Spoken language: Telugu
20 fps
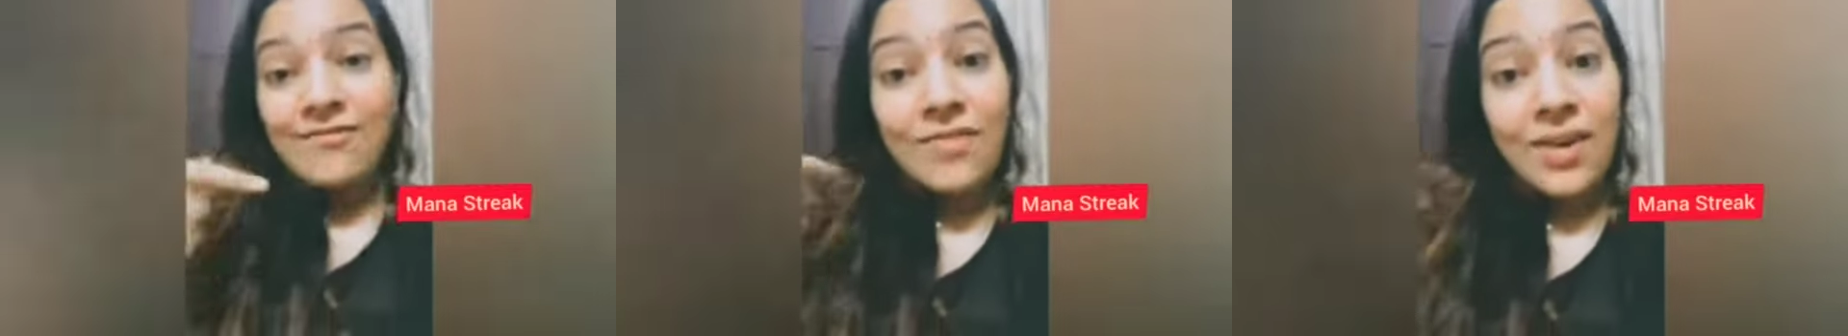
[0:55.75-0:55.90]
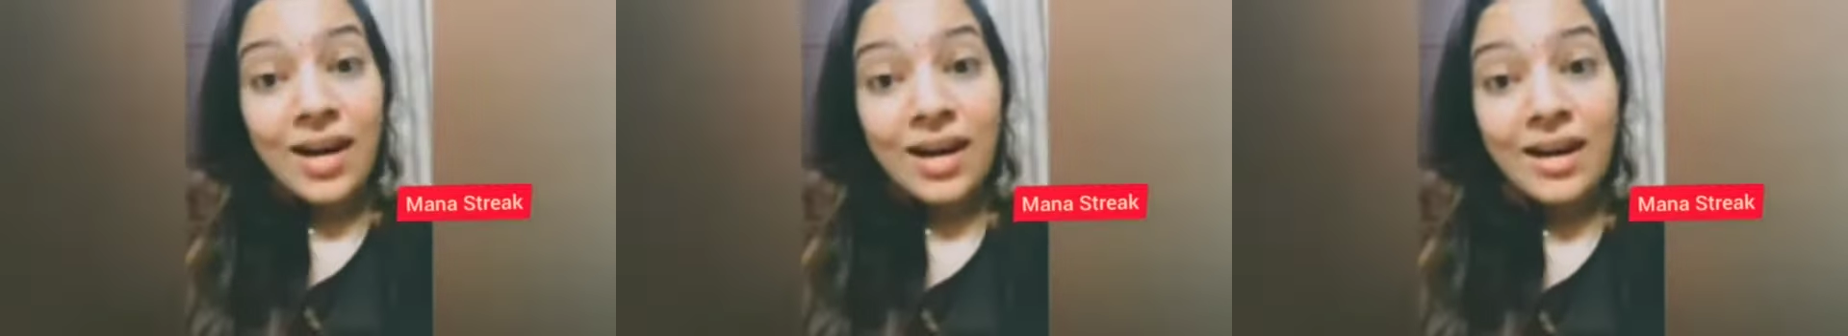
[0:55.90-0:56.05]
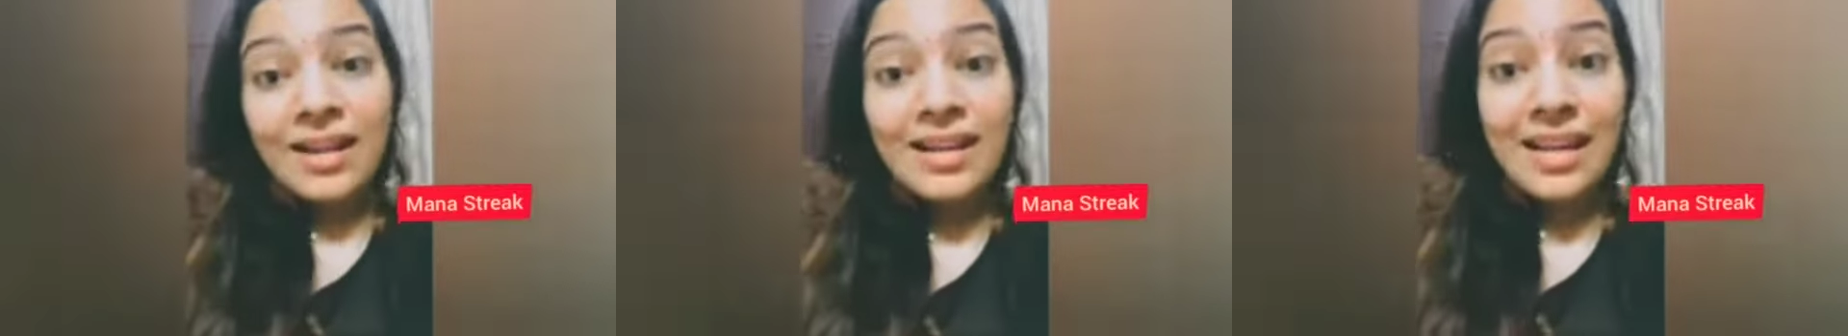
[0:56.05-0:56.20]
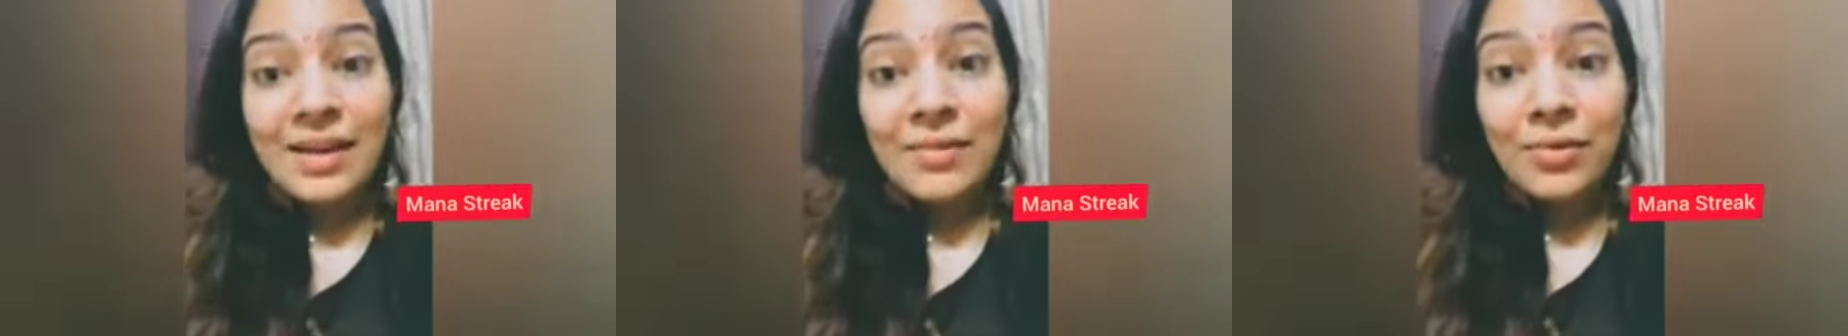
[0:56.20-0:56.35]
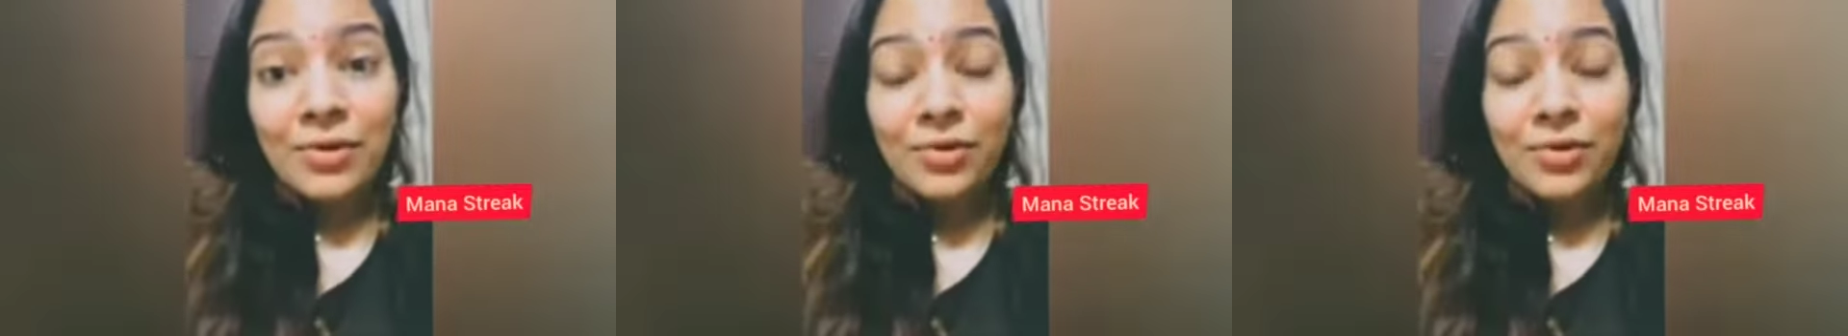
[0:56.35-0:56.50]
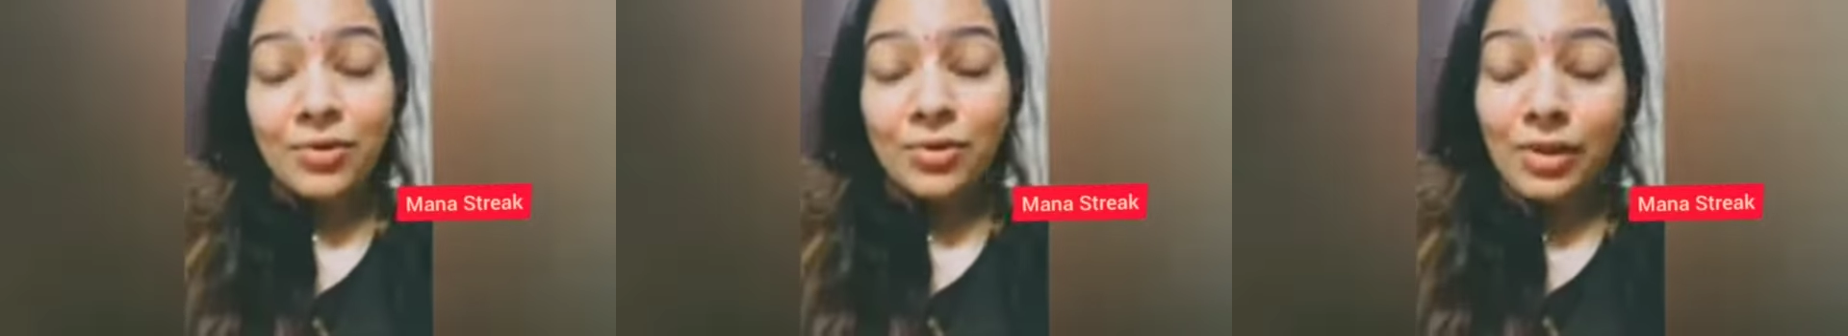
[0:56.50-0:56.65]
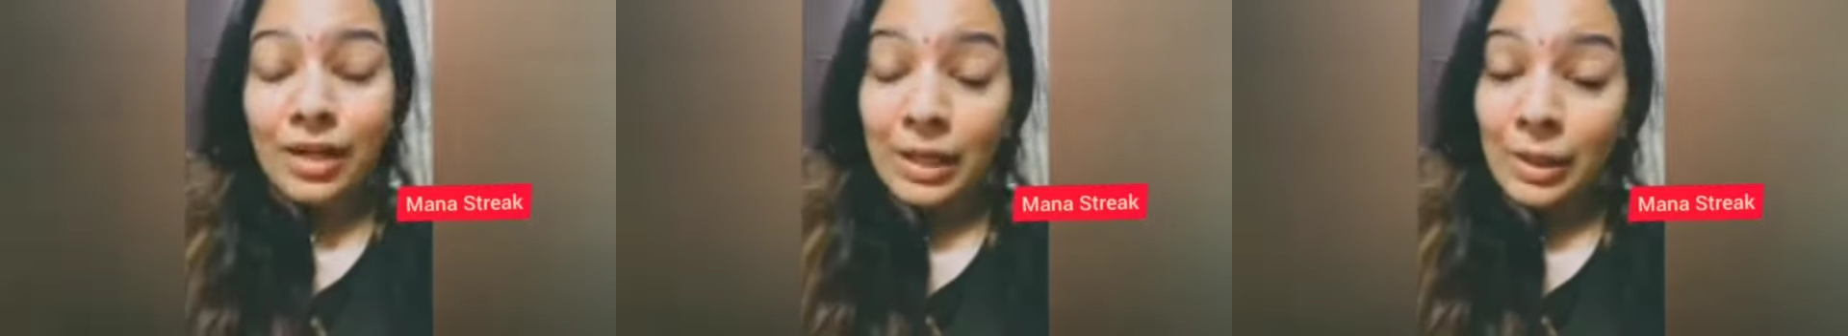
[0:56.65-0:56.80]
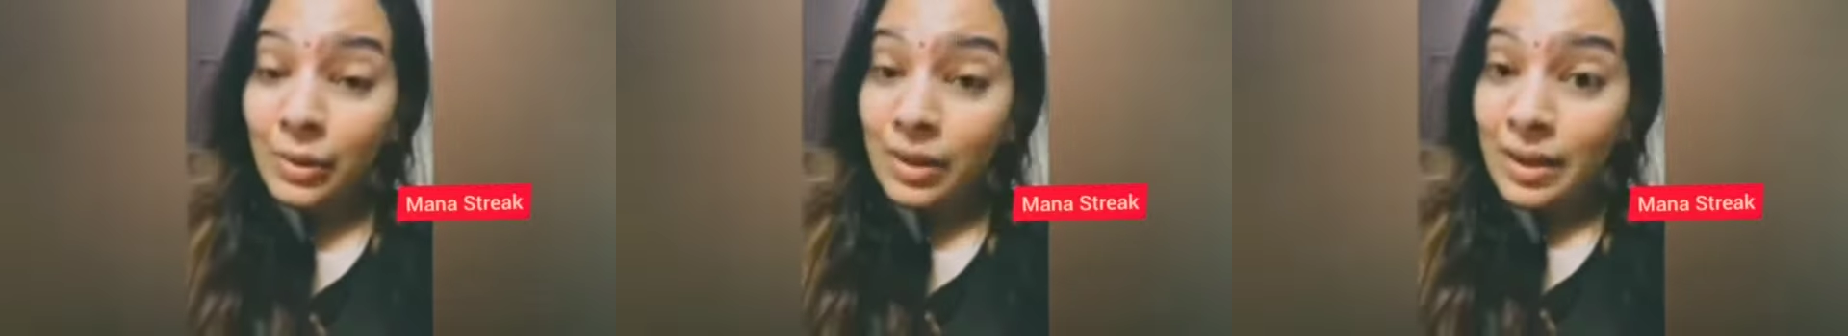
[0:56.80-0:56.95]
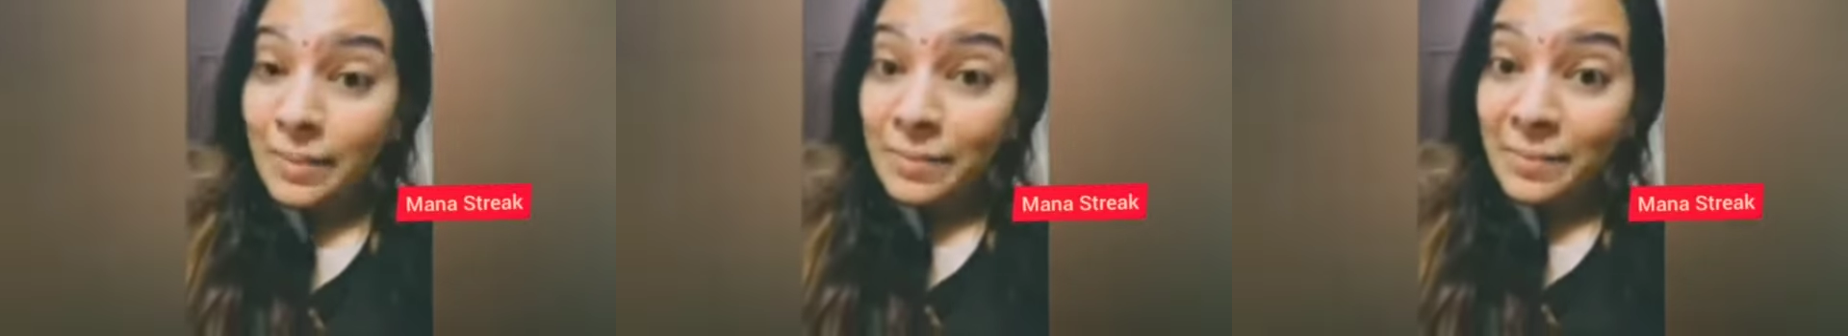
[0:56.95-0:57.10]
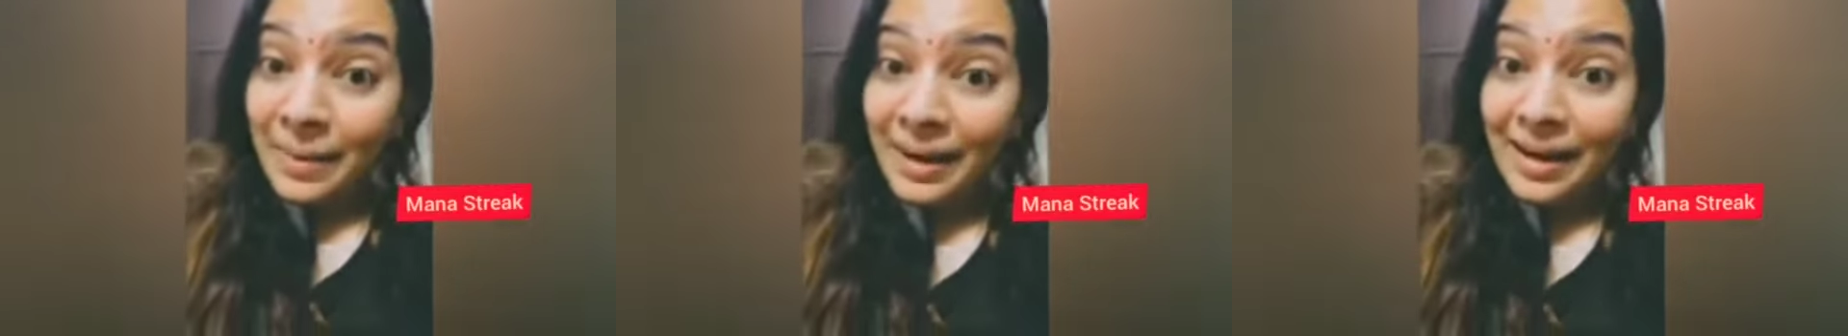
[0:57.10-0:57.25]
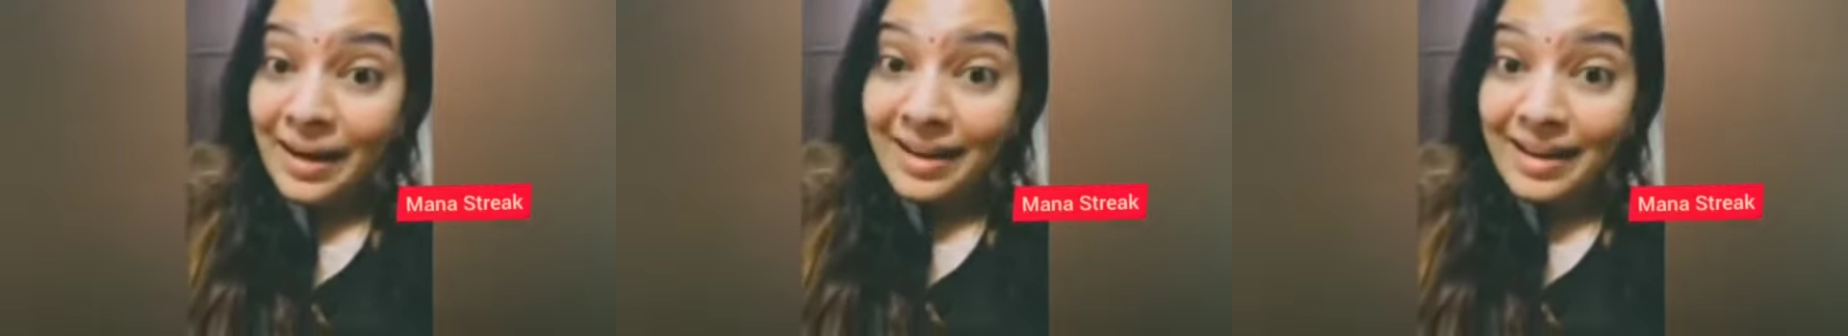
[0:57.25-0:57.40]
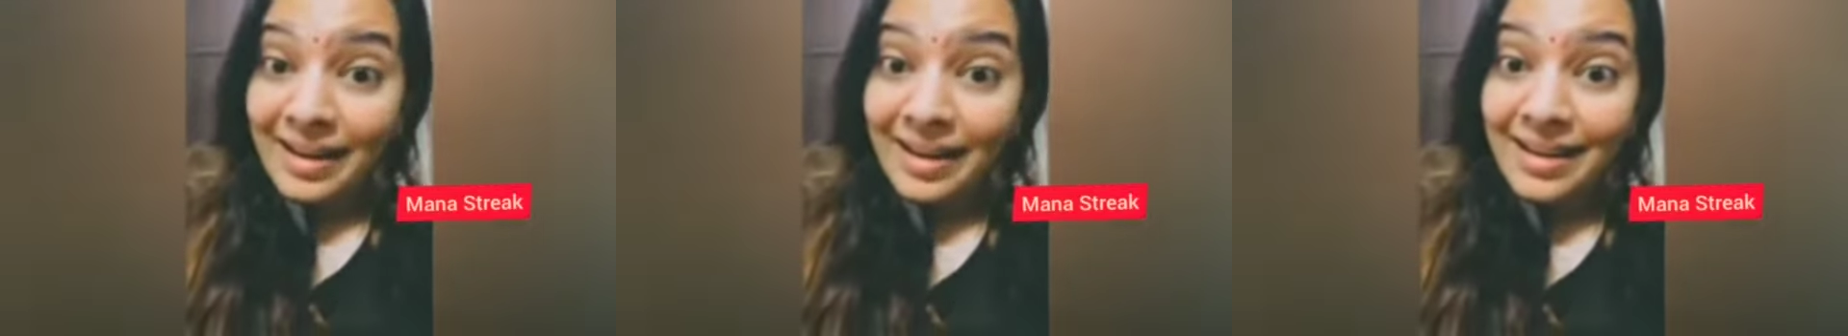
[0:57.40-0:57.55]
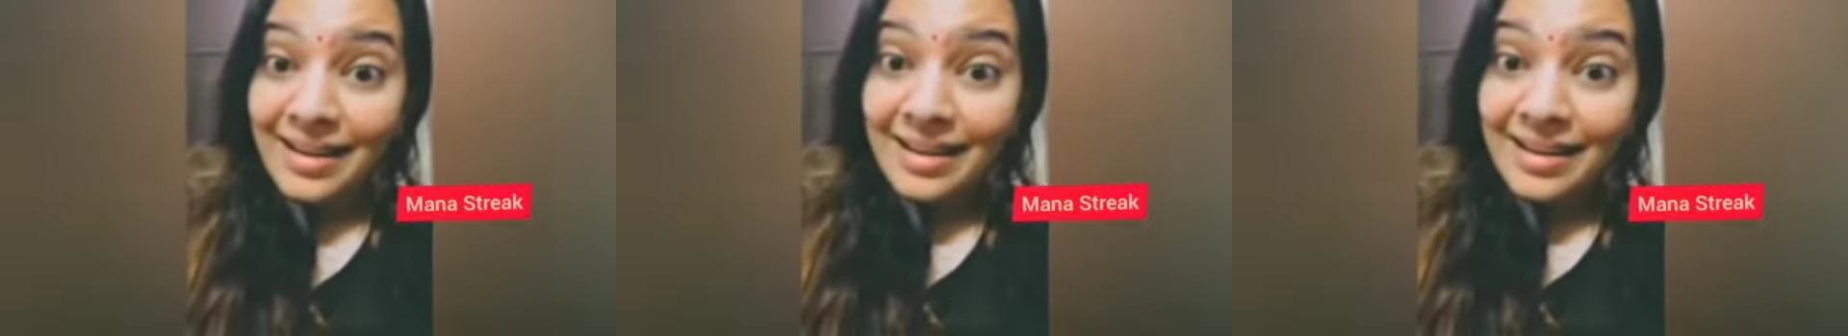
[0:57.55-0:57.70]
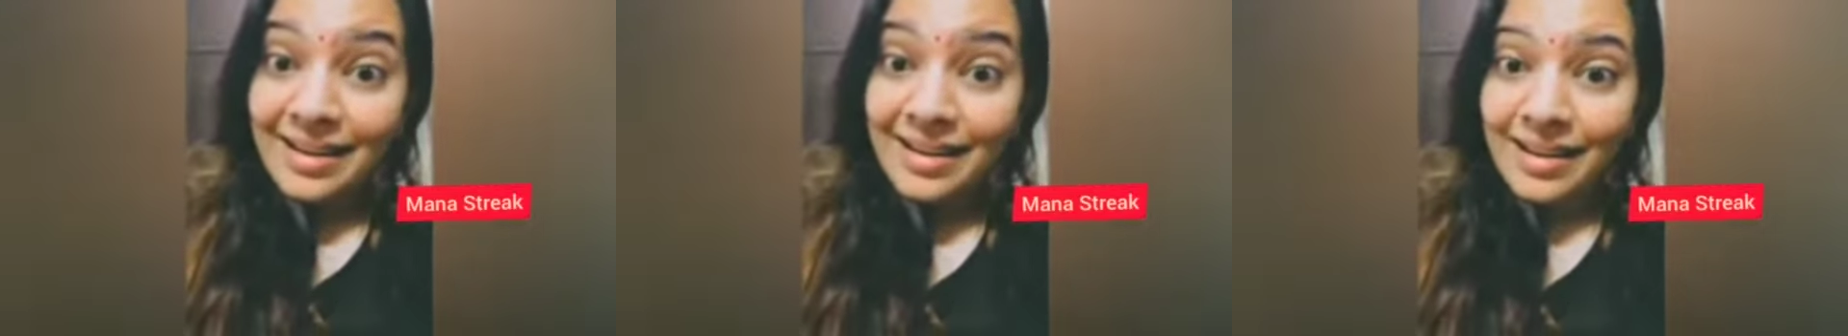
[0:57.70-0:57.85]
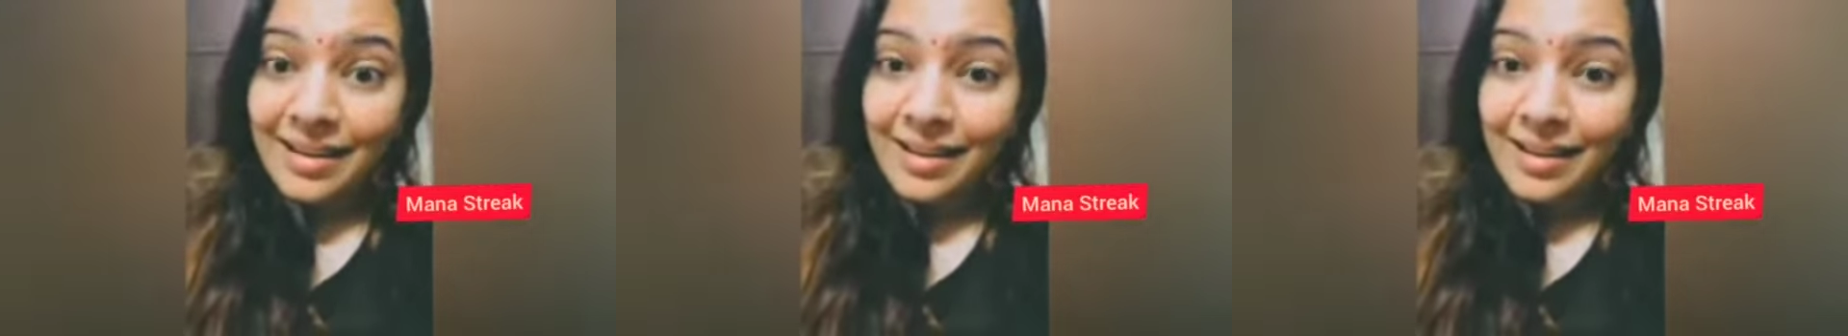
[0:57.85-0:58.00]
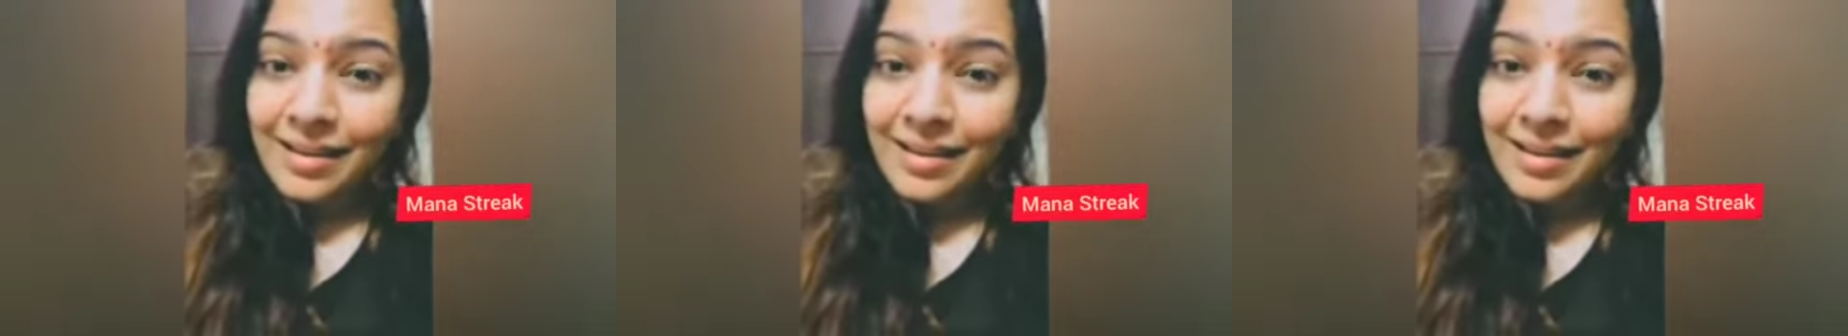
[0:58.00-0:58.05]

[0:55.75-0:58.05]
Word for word: వాళ్ళకేమవుతుందో అనే ఒక భయాన్ని